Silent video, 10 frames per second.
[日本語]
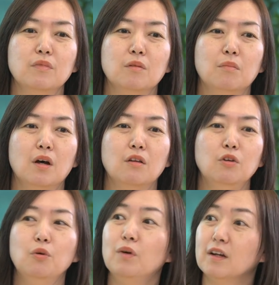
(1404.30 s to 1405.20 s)
まあ、4
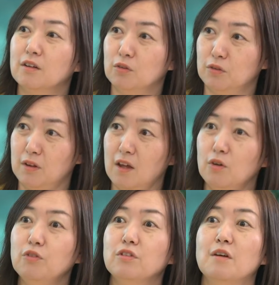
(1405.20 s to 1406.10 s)
割が女性
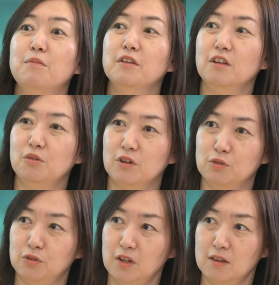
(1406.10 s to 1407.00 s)
43%が女
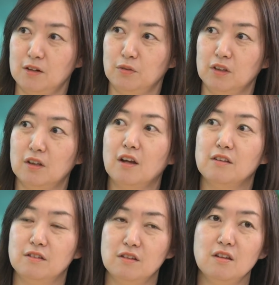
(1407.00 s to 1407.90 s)
性なのに対
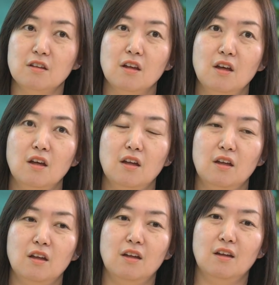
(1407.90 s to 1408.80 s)
し、
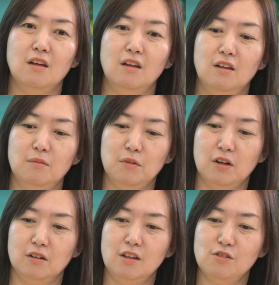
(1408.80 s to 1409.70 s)
えー、ま
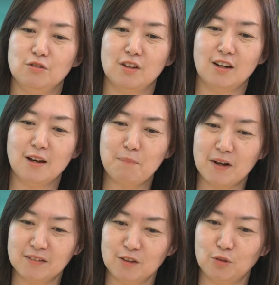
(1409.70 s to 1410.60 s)
あ、
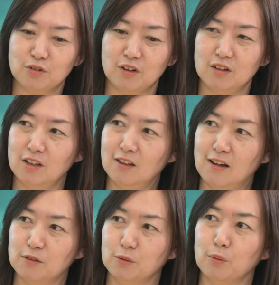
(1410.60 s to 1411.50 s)
27%しかリーダー
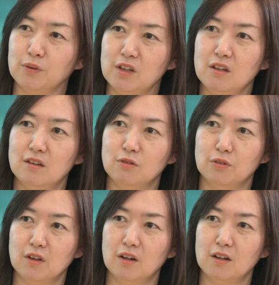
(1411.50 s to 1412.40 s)
層に女
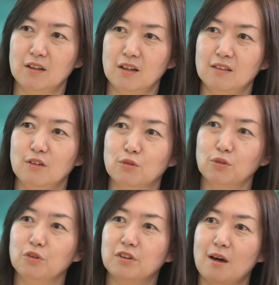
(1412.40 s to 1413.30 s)
性がいないっていうそ
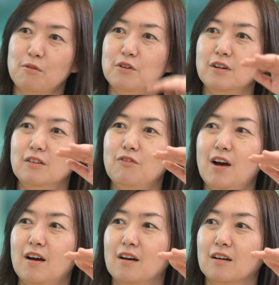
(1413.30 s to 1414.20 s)
の差分
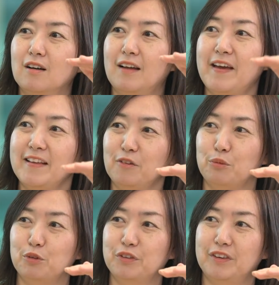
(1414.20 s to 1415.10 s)
は課題だと
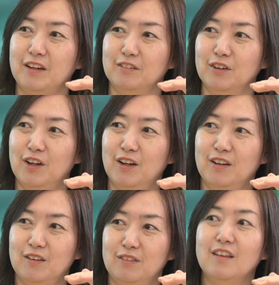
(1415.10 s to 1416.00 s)
思ってる、
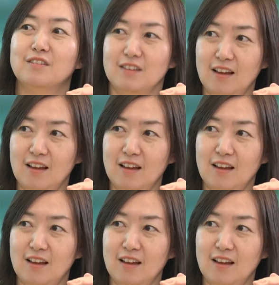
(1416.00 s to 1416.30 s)
ね、じゃあやっぱ